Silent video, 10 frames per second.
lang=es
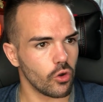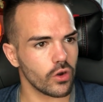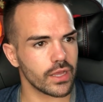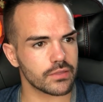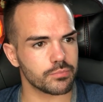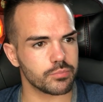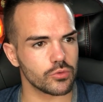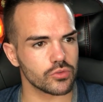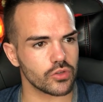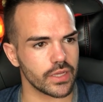
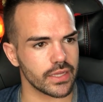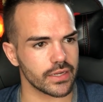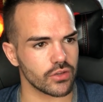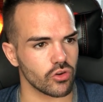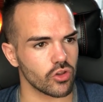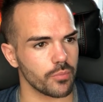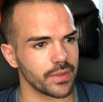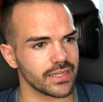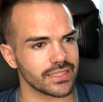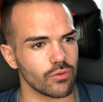Olgat.errico, ¿qué
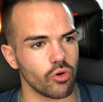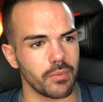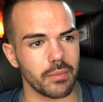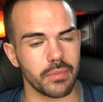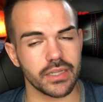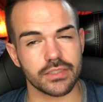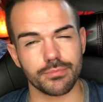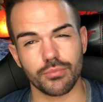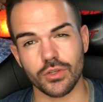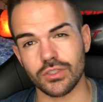opinas de Woman
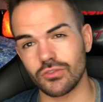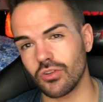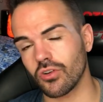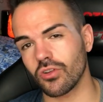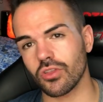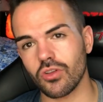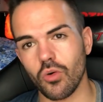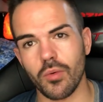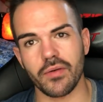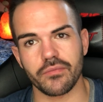Best? Pues no conozco
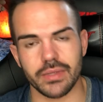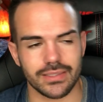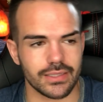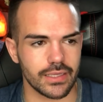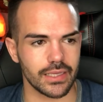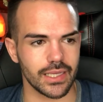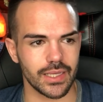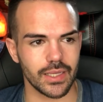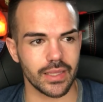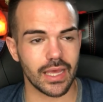Woman Best.
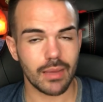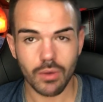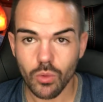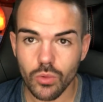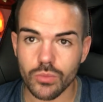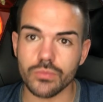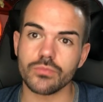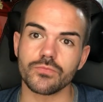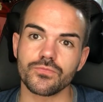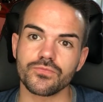Eh, déjame
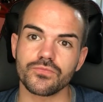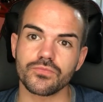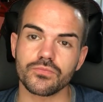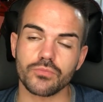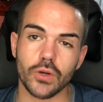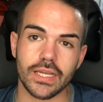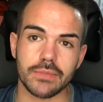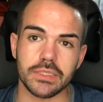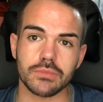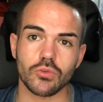algún por
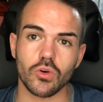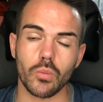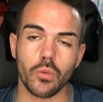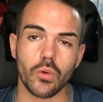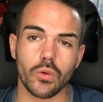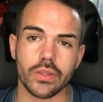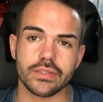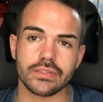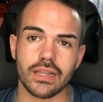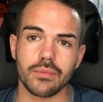aquí mismo o por
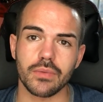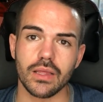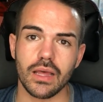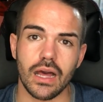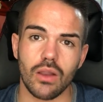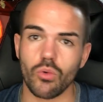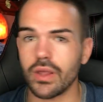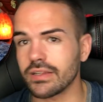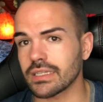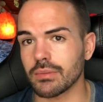Instagram
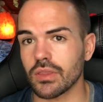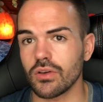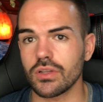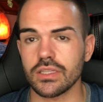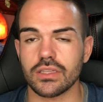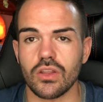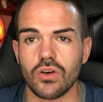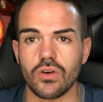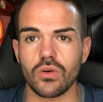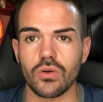alguna descripción y te
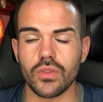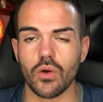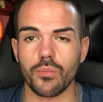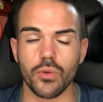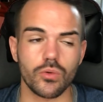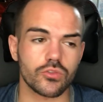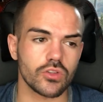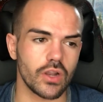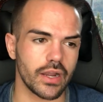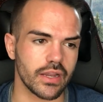lo de algún producto
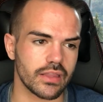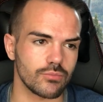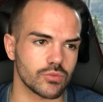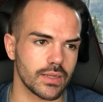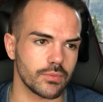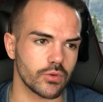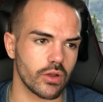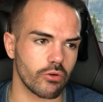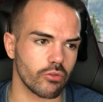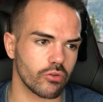y lo analizamos, ¿vale? Pero no
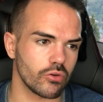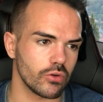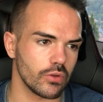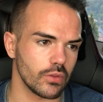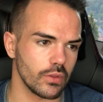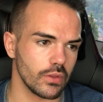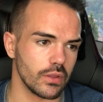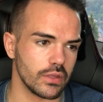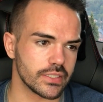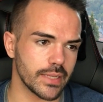la conozco.
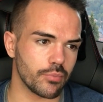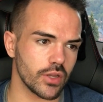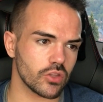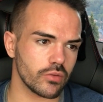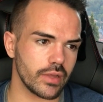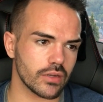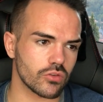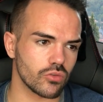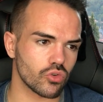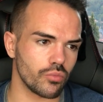¿Se puede
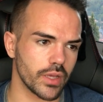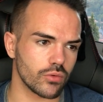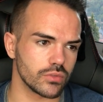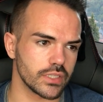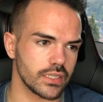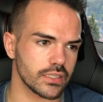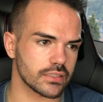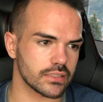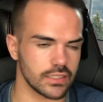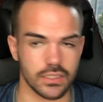tomar cúrcuma y Cugenics?
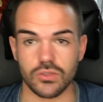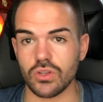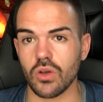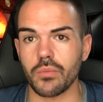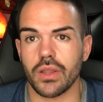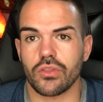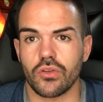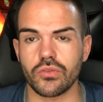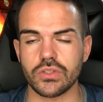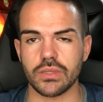Sí, es una
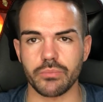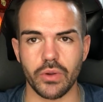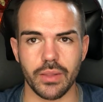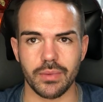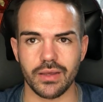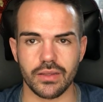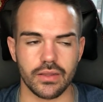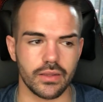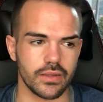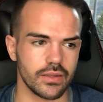combinación sin problema.
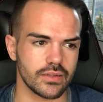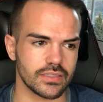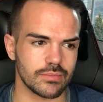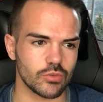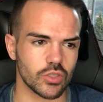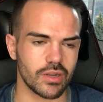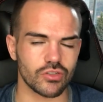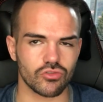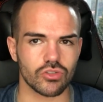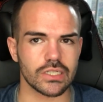Eh, se puede tomar
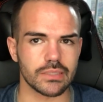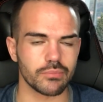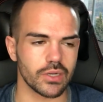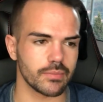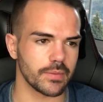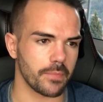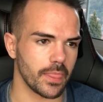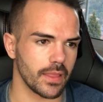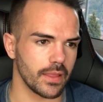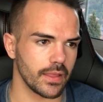las dos cosas sin problema.
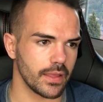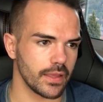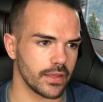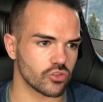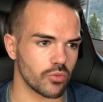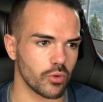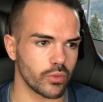Esto lo